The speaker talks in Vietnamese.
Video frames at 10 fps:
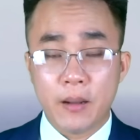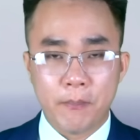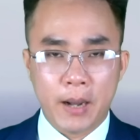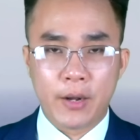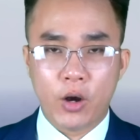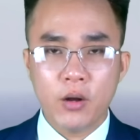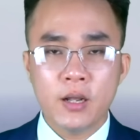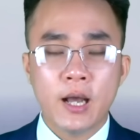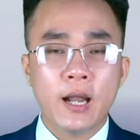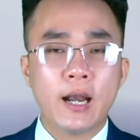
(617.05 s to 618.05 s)
mà đó
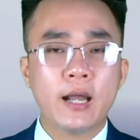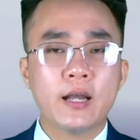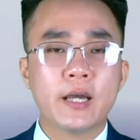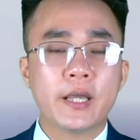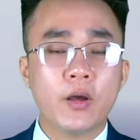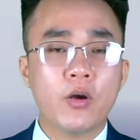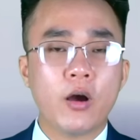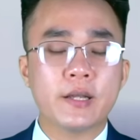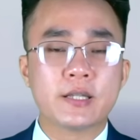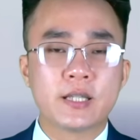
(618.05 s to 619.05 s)
là lời kêu
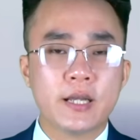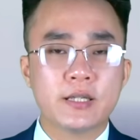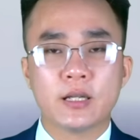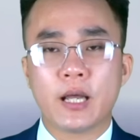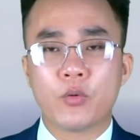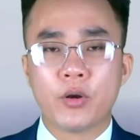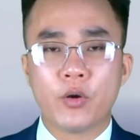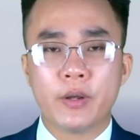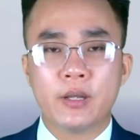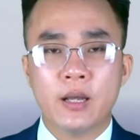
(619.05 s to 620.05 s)
gọi xây dựng lại quân
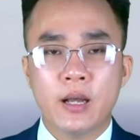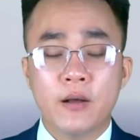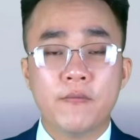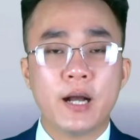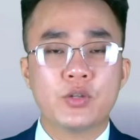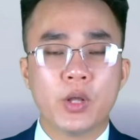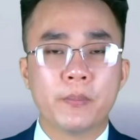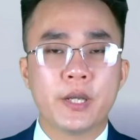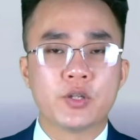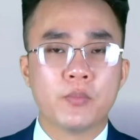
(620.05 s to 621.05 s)
đội và chuẩn
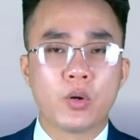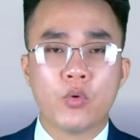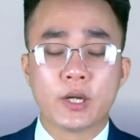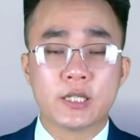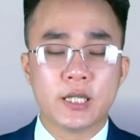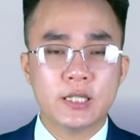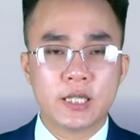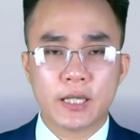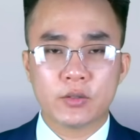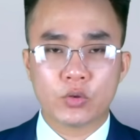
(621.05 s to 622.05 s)
bị cho một cuộc chiến
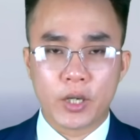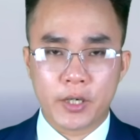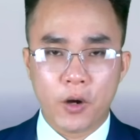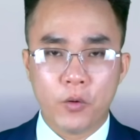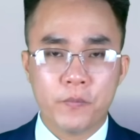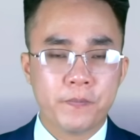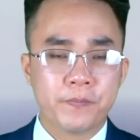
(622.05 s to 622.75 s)
tranh toàn cầu.